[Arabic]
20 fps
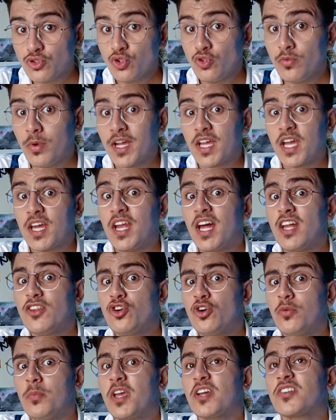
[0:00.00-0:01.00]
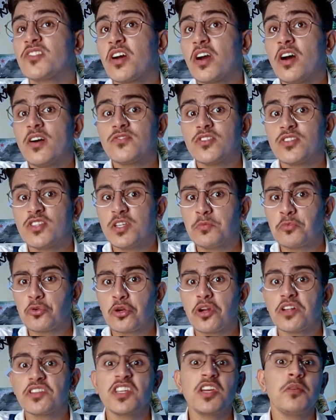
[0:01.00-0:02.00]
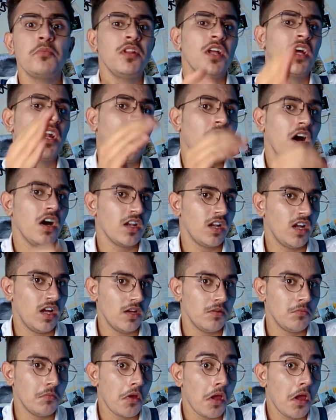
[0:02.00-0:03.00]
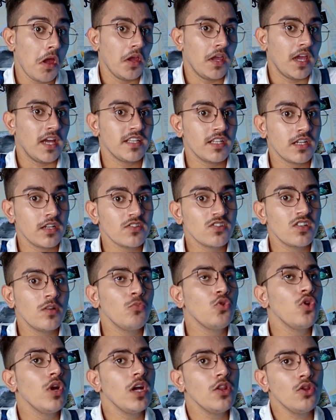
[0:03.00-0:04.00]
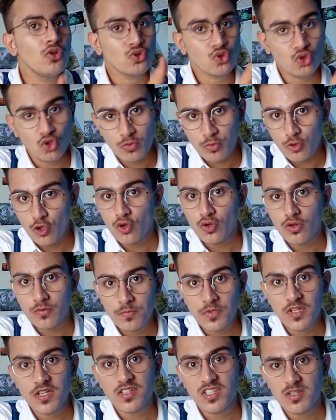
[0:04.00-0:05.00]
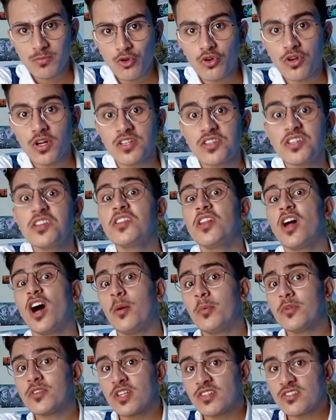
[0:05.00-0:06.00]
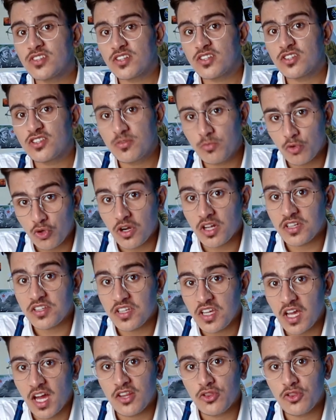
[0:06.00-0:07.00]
شعوبها كان عندهم هيك ثقافة الديمقراطية منها لحالها يعني القصة مو لأنه الشعوب الأوروبية ديمقراطيين أو منتصرة الديمقراطية